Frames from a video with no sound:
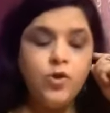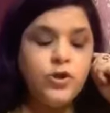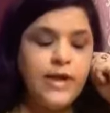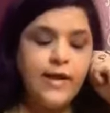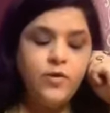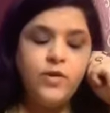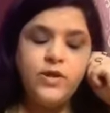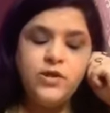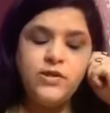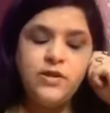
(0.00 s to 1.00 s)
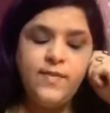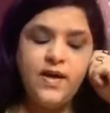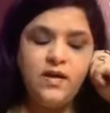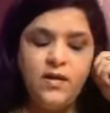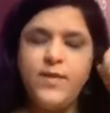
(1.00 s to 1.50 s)
कुछ कैलकुलेशन
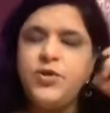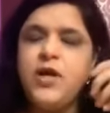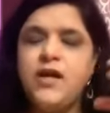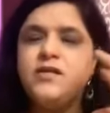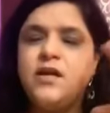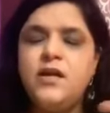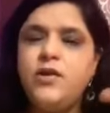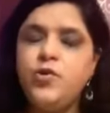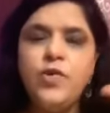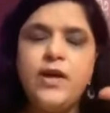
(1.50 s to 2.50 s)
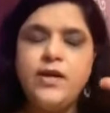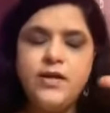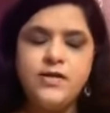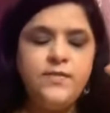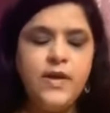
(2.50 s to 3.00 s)
हमारे हमेशा आजकल हिंदू
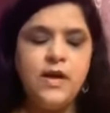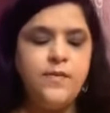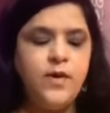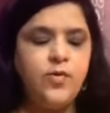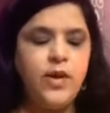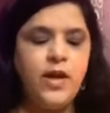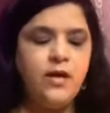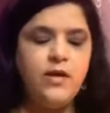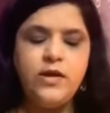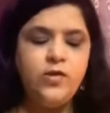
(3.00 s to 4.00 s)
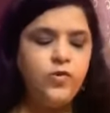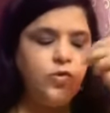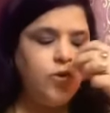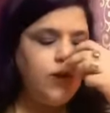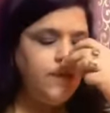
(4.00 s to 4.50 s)
कैलेंडर्स में गड़बड़ हो रहे हैं कई लोग
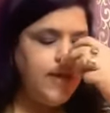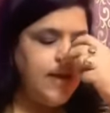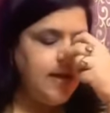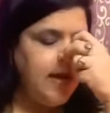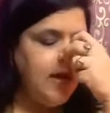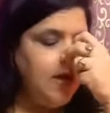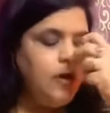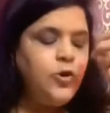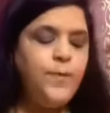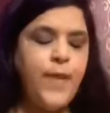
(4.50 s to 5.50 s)
दो दो दिन बना रहे हैं तो